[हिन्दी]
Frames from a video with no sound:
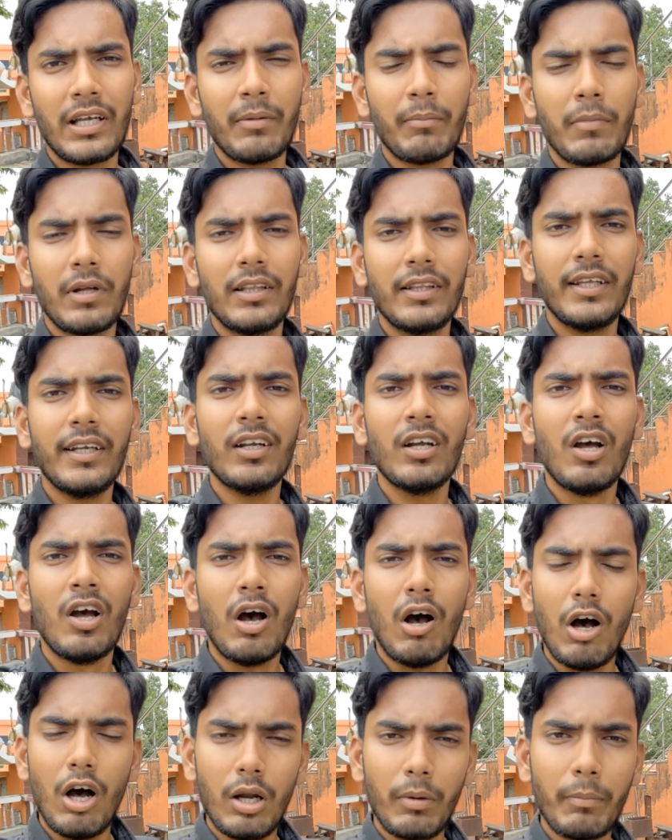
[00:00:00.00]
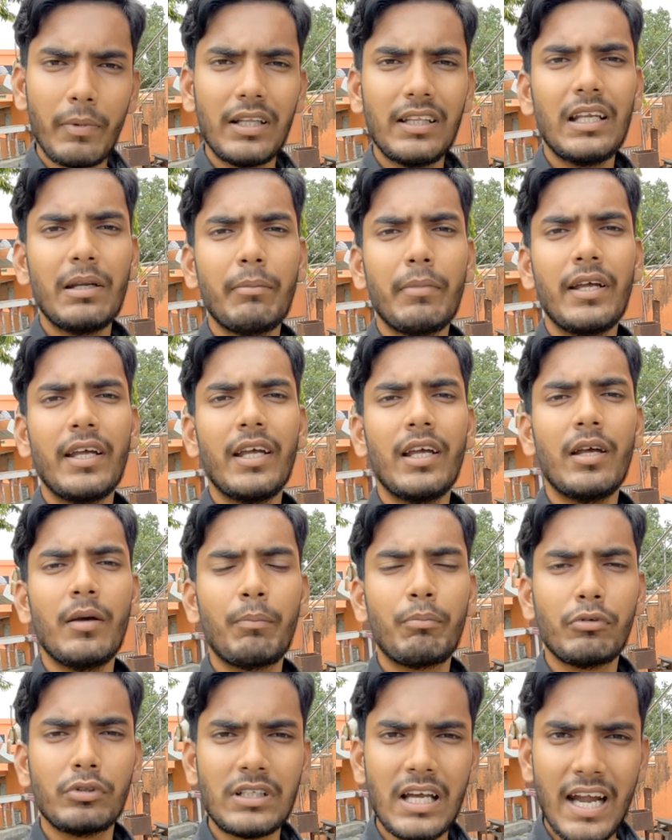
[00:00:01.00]
चुके हैं मंदिर और मंदिर
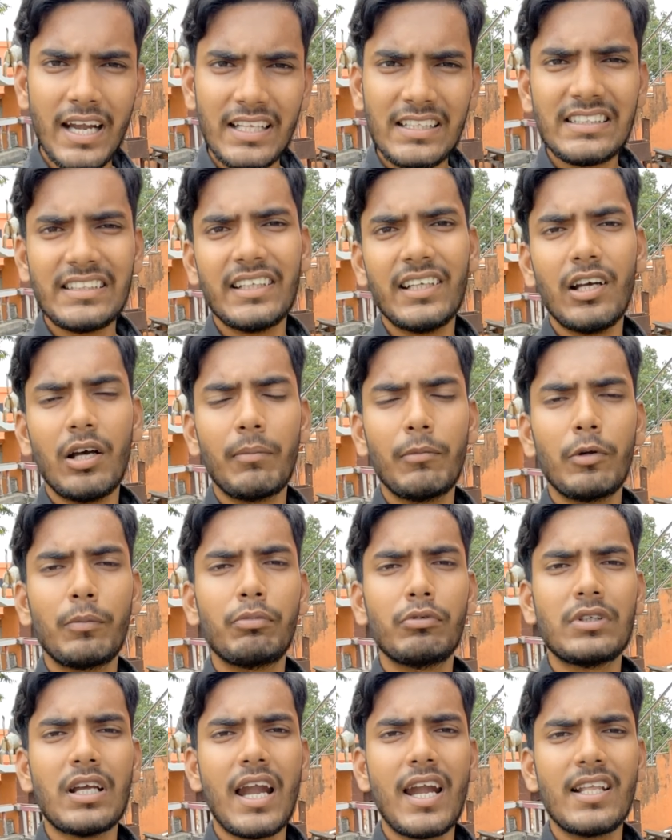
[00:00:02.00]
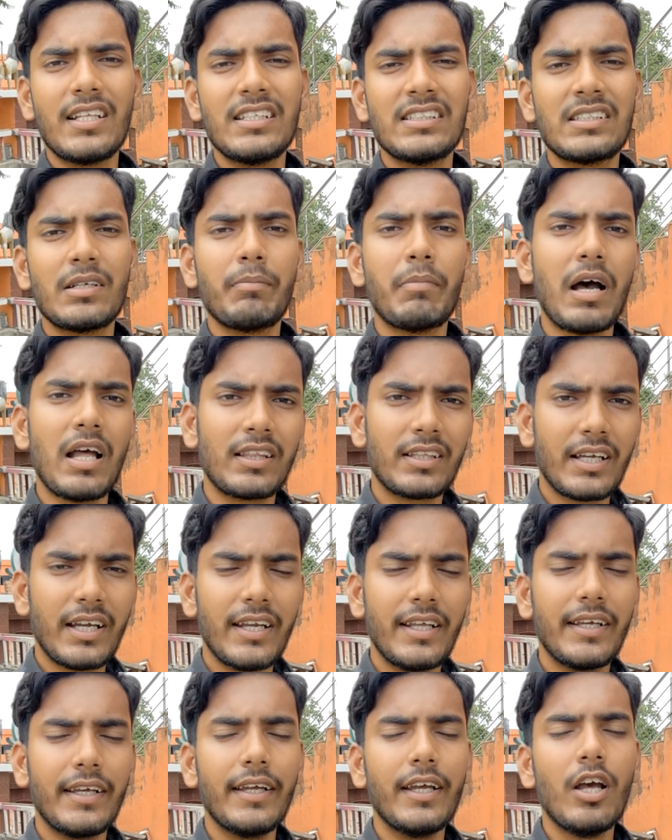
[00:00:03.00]
में पुजारी जी हैं हम लोग पुजारी जी से बात
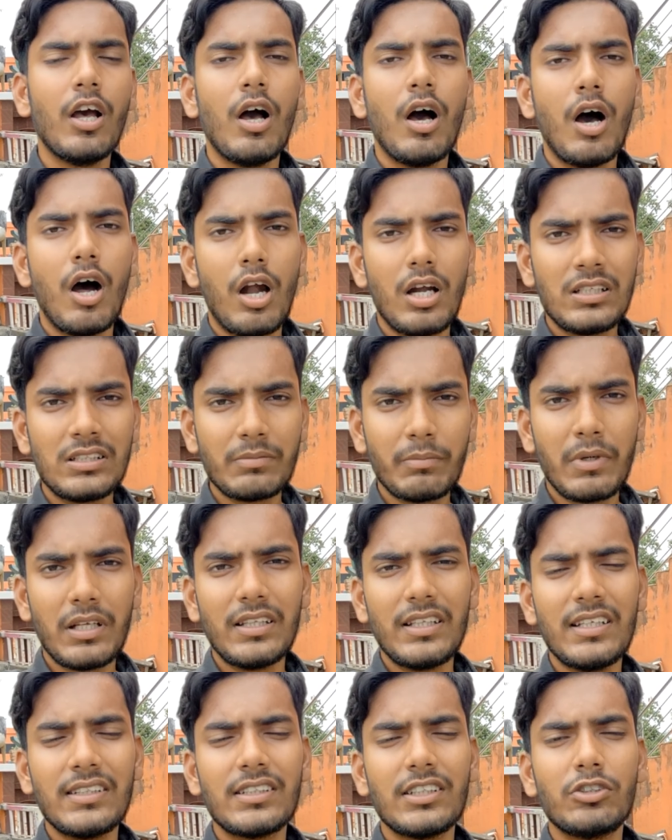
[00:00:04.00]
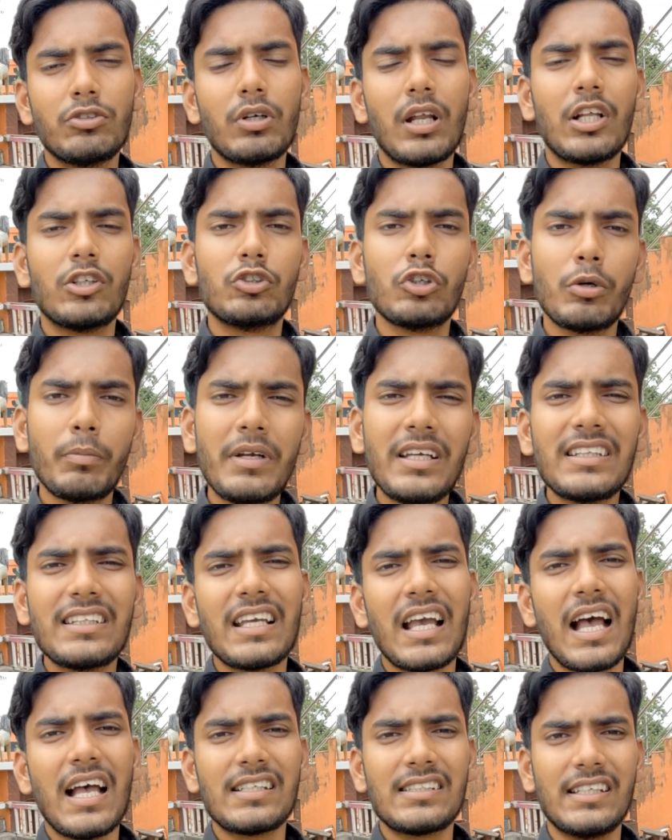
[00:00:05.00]
करेंगे और इस मंदिर से जुड़ा जो भी
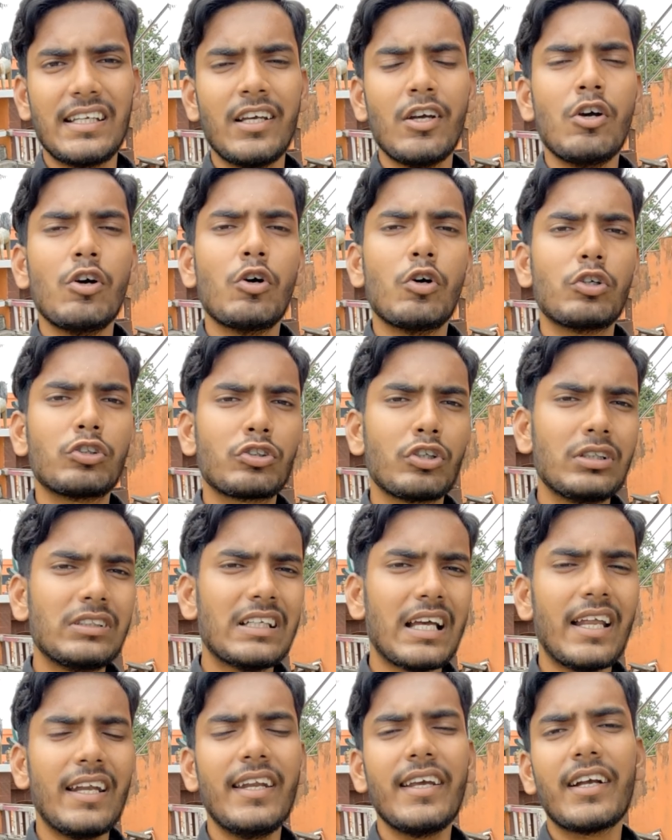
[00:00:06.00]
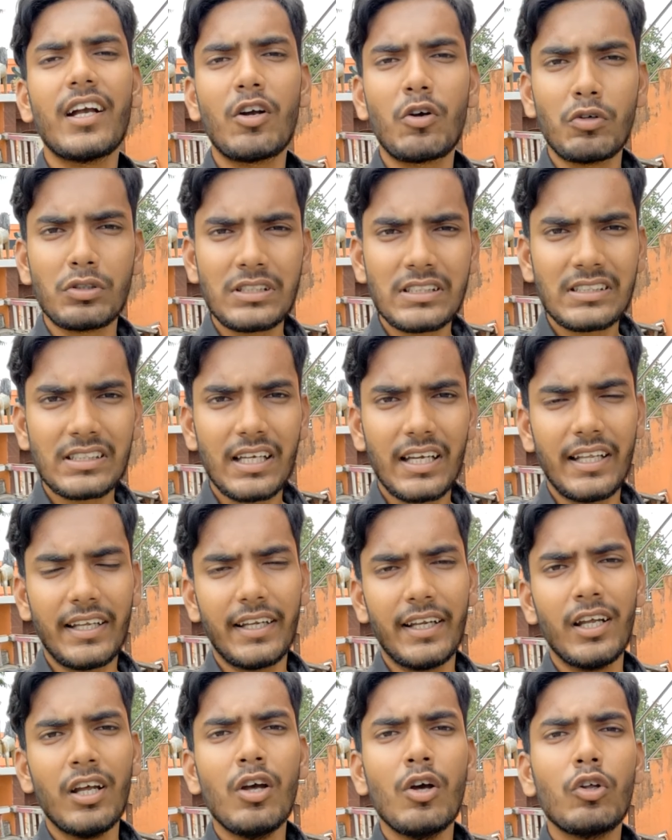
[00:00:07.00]
इतिहास है उसको जानने का कोशिश
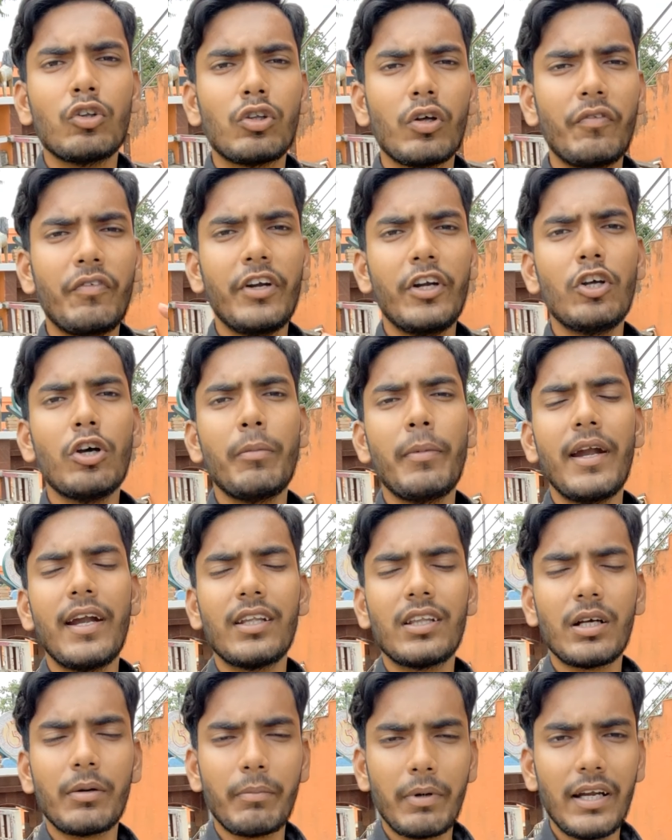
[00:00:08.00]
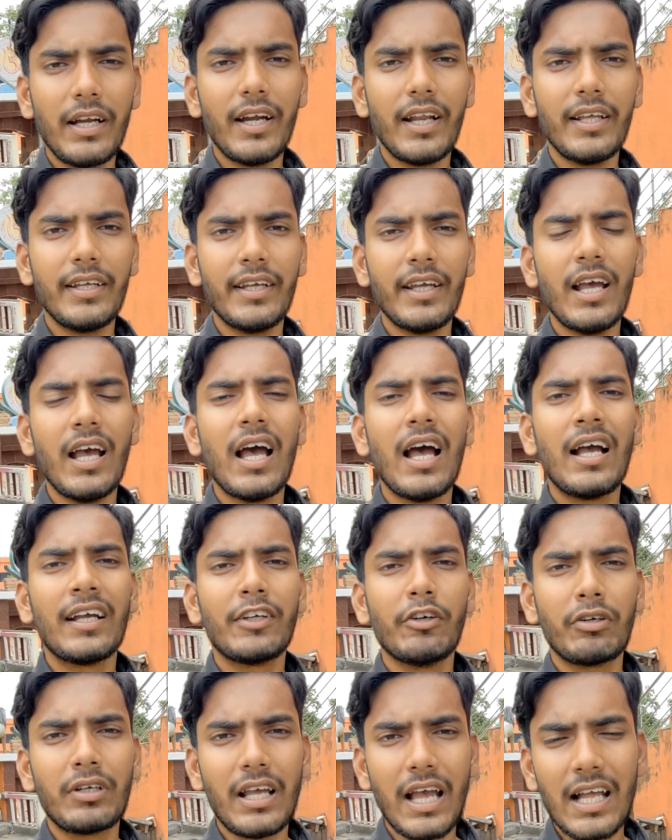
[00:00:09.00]
करेंगे तो वीडियो में एंड तक बने रहिए
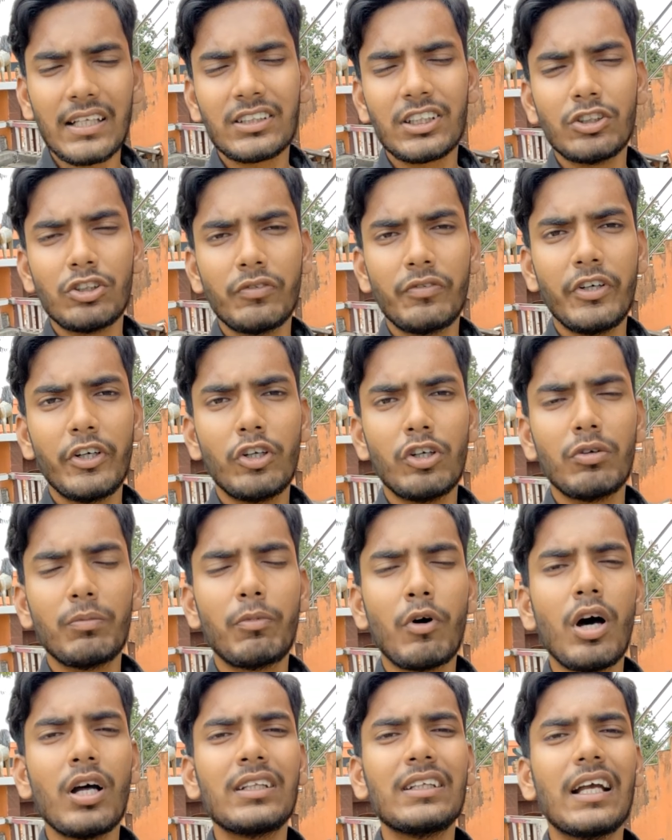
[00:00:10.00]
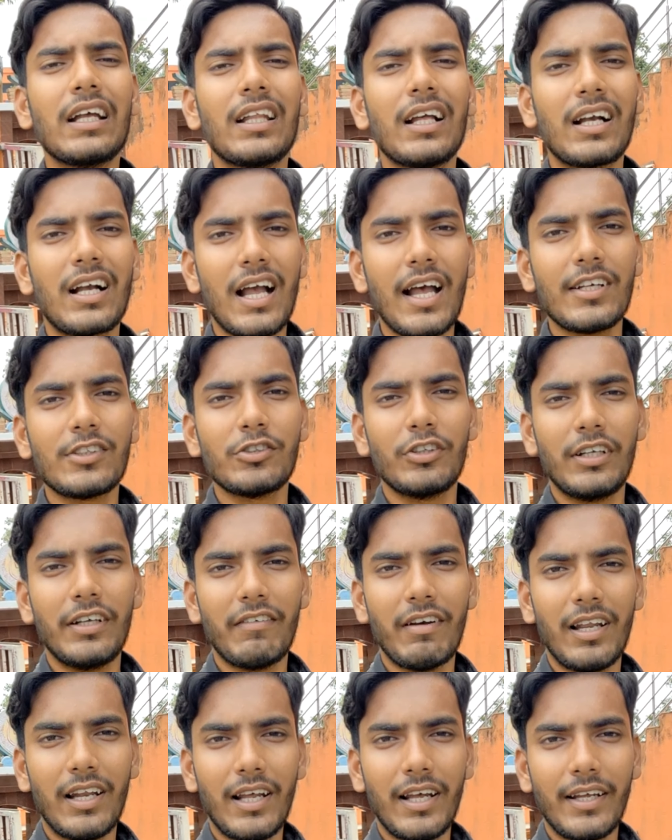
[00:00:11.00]
क्योंकि आज का जो वीडियो बहुत ही ज़्यादा खास
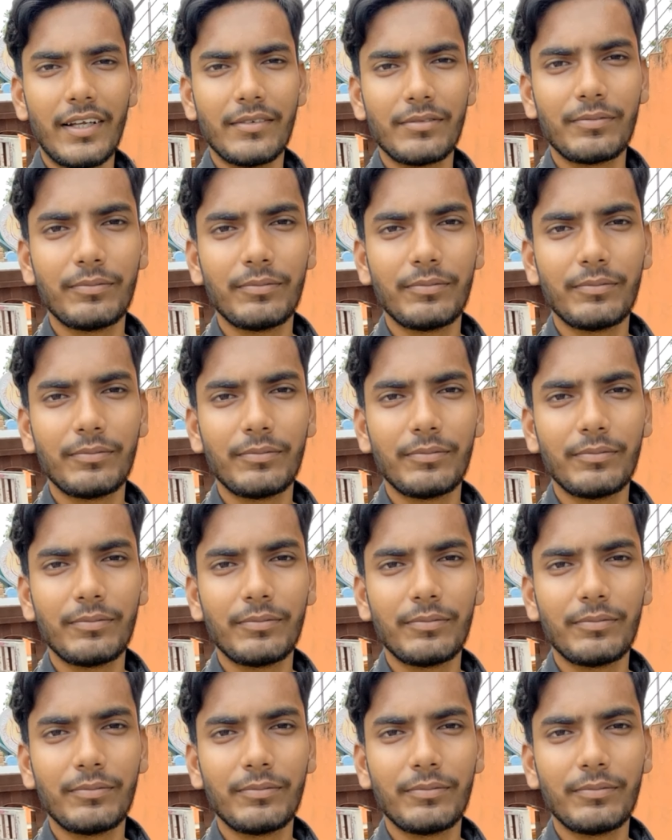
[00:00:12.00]
होने वाला